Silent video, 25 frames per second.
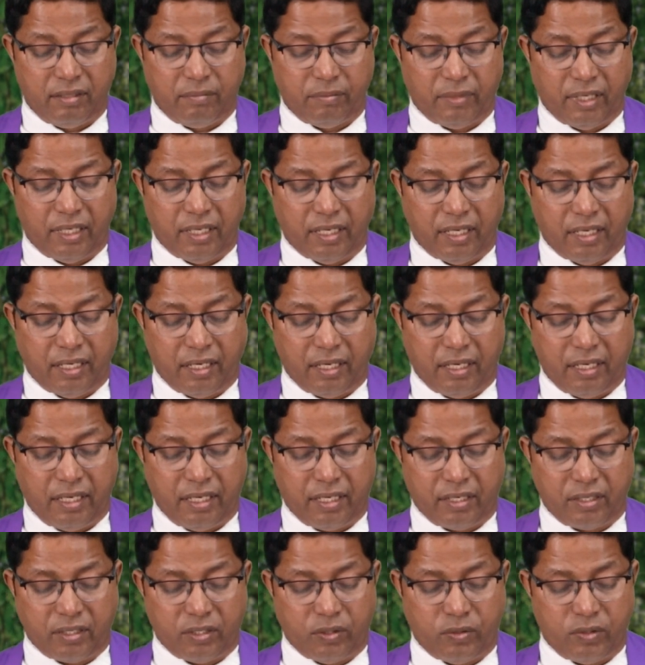मैं हर
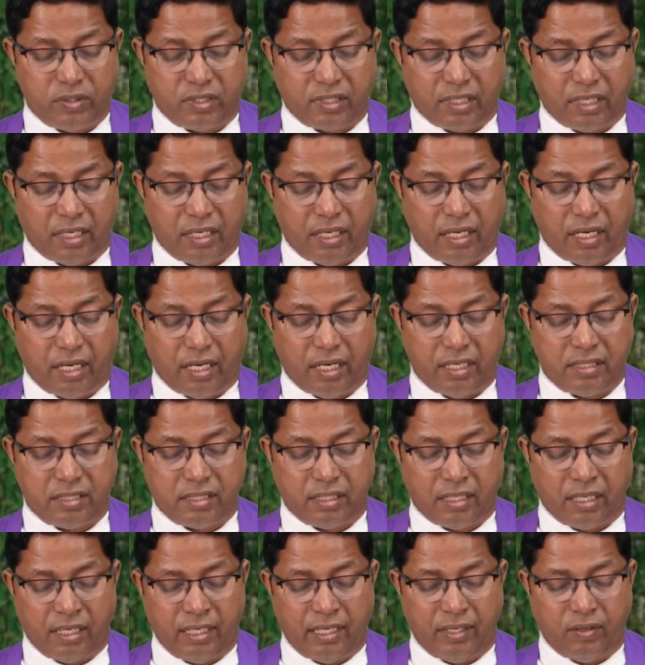एक को उसके
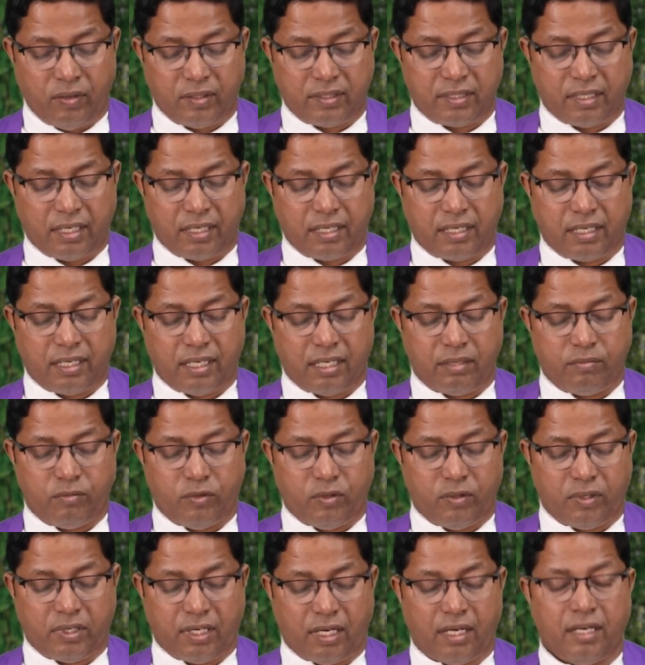आचरण और उसके
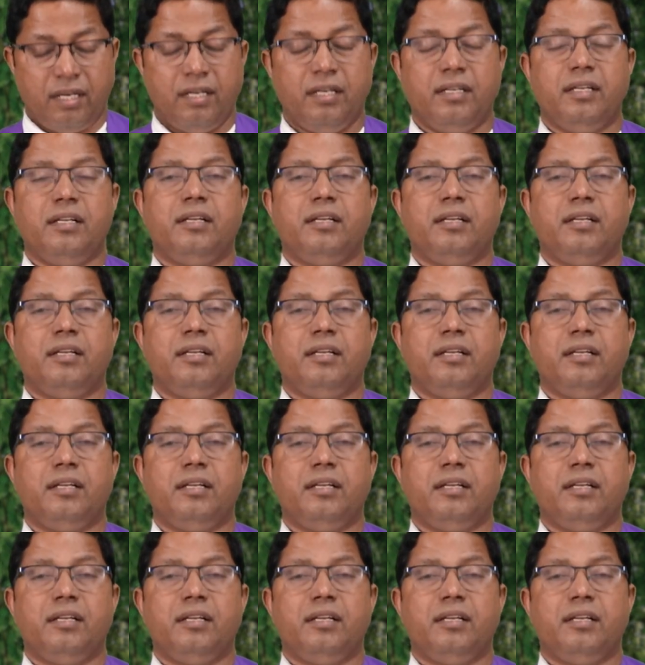कर्मों का